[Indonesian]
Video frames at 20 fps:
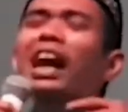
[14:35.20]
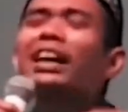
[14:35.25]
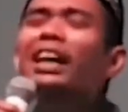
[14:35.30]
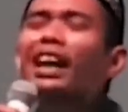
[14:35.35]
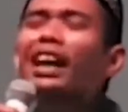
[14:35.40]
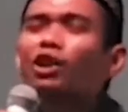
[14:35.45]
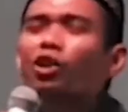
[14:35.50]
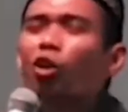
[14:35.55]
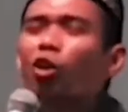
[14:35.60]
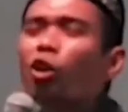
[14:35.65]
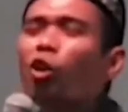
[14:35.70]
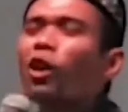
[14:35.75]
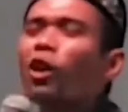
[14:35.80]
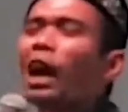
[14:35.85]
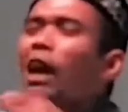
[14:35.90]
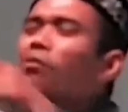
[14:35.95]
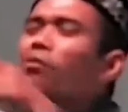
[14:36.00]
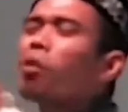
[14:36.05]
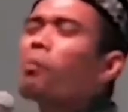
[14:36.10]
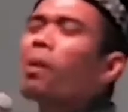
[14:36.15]
saya nyuruh
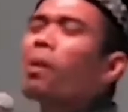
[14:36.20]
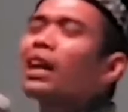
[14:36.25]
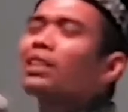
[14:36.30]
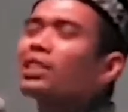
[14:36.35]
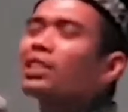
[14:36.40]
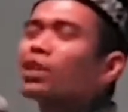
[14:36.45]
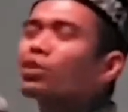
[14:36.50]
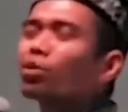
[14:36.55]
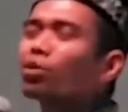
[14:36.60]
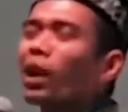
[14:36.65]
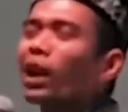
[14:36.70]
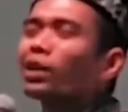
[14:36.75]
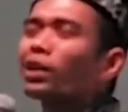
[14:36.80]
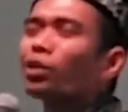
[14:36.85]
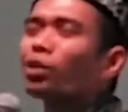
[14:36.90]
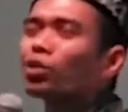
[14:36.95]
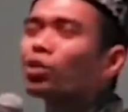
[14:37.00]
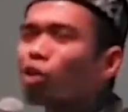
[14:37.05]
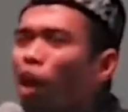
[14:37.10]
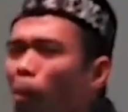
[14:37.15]
kamu baca surat
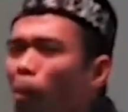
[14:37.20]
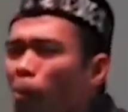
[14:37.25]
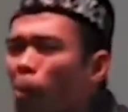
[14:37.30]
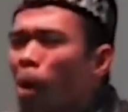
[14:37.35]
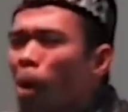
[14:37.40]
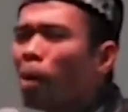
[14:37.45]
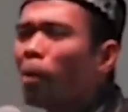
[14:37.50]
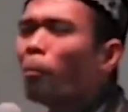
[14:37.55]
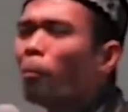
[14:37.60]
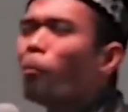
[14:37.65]
Yusuf.